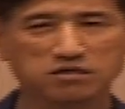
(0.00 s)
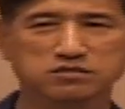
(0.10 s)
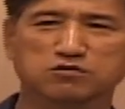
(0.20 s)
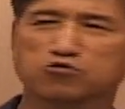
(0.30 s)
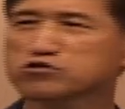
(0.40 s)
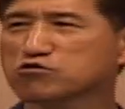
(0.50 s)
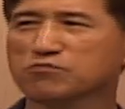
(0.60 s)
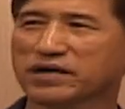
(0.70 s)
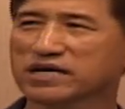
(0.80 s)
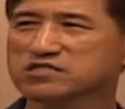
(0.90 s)
서로서로
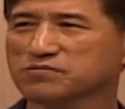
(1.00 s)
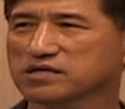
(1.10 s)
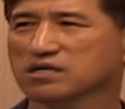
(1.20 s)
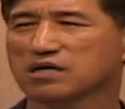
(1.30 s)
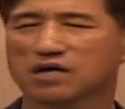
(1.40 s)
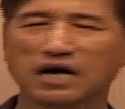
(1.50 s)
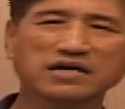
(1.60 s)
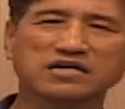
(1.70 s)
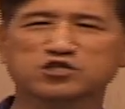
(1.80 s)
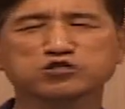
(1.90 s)
말하지만
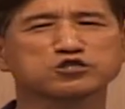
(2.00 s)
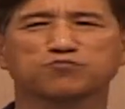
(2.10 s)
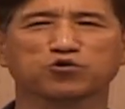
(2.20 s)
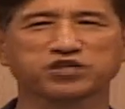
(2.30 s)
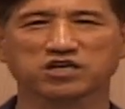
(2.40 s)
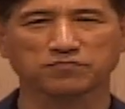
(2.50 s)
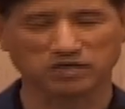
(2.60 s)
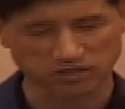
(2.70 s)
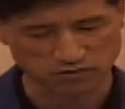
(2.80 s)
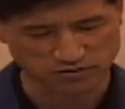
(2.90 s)
알아듣지 못하게
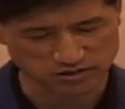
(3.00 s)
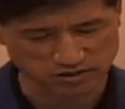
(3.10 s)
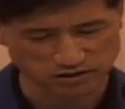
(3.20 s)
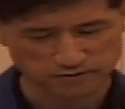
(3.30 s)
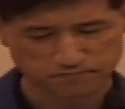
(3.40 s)
만들어버리자.